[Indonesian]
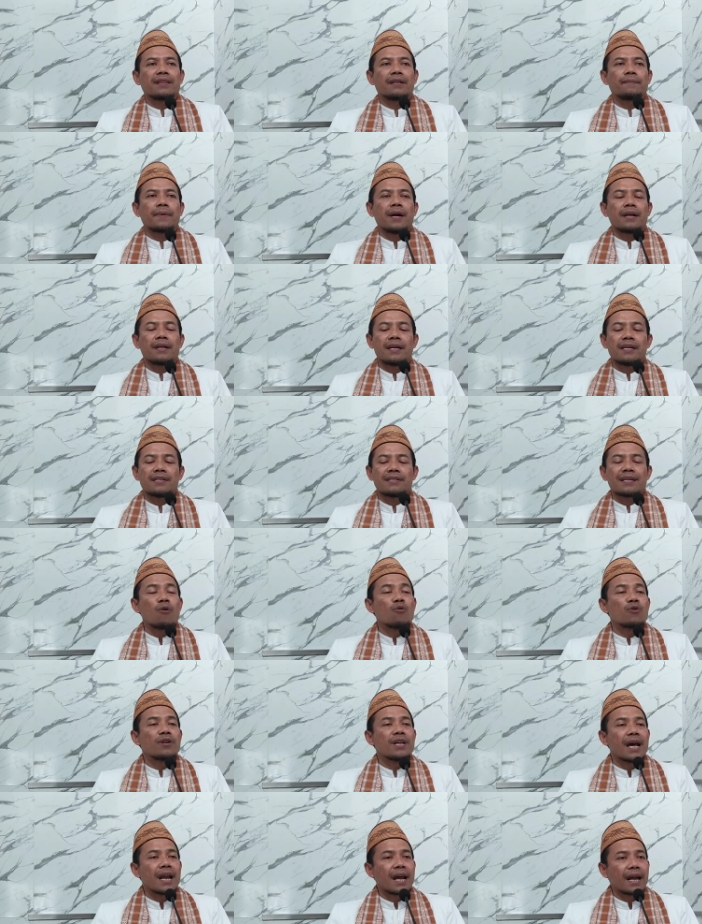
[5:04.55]
kepada
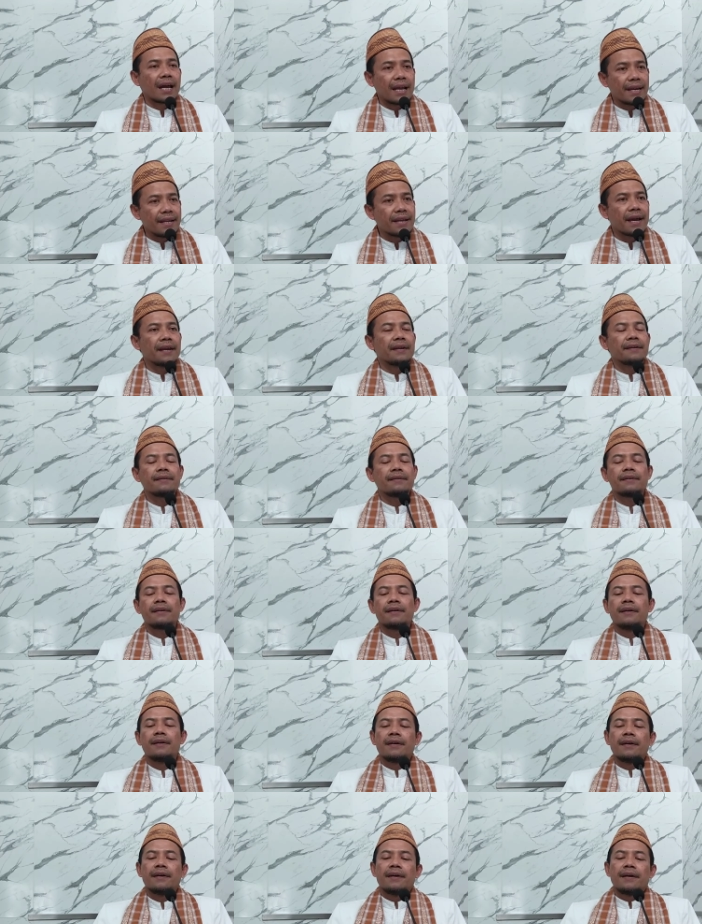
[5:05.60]
saudara kalian,
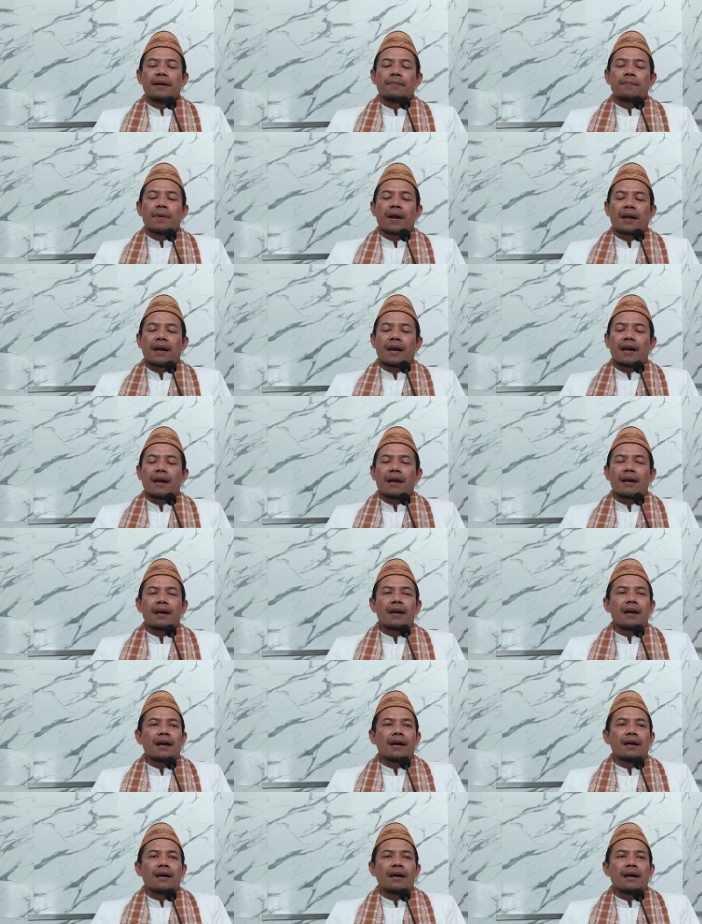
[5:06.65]
maka